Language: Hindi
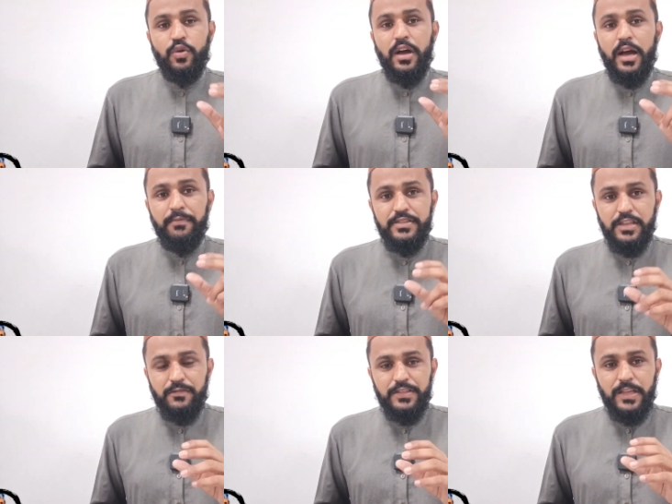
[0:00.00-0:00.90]
और आप
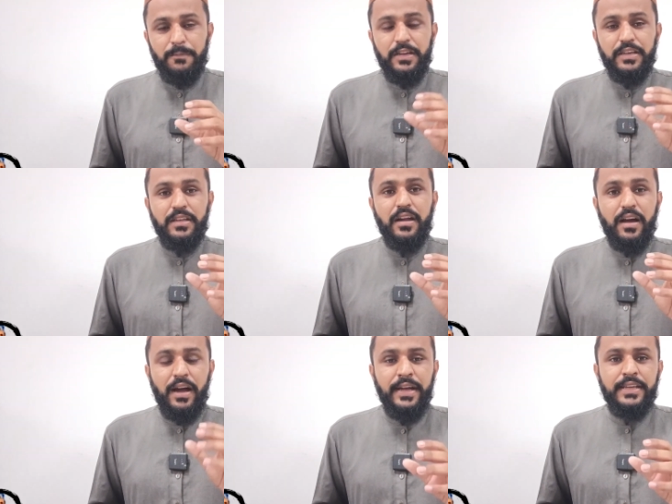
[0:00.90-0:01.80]
विजिट वीजा पर इधर
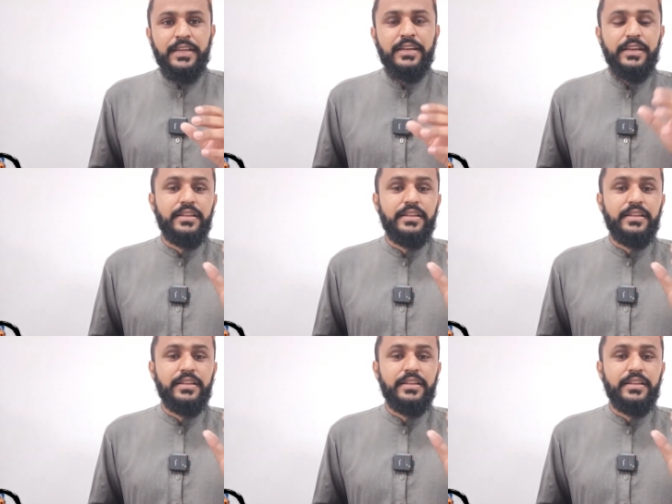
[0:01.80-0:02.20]
आए